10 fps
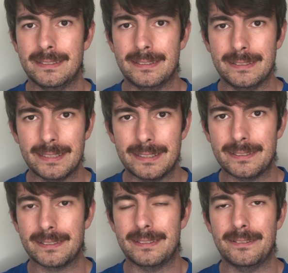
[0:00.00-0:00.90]

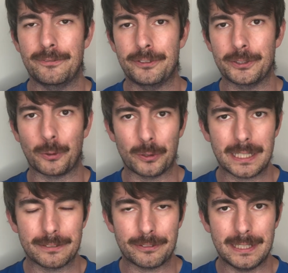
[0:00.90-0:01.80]
nicht viel Druck
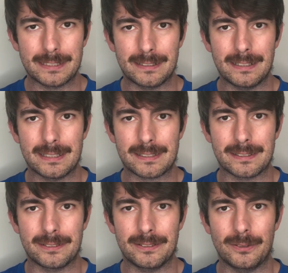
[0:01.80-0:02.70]
entfalten
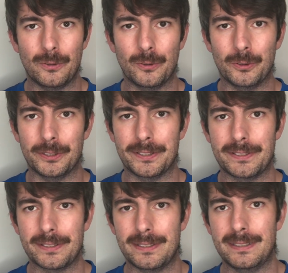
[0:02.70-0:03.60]
lassen
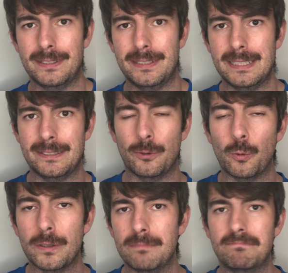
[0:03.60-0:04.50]
und eine
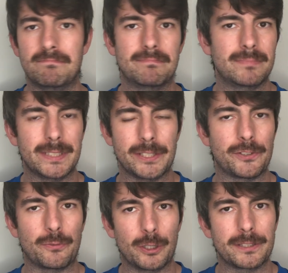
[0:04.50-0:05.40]
hohe,
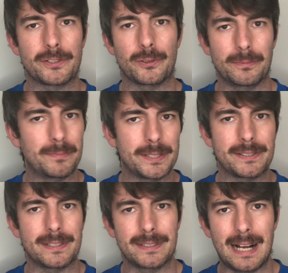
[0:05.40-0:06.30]
dieses Wort ist so ein
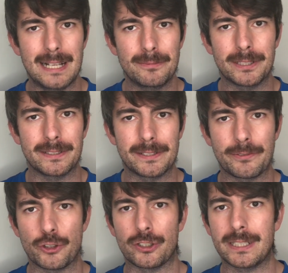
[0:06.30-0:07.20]
bisschen albern
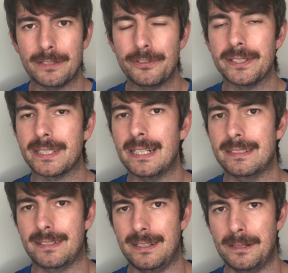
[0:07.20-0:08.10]
inzwischen,
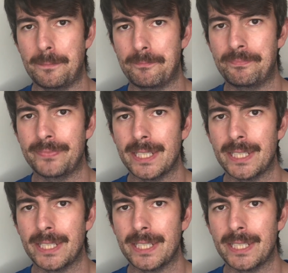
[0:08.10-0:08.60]
Griffigkeit haben.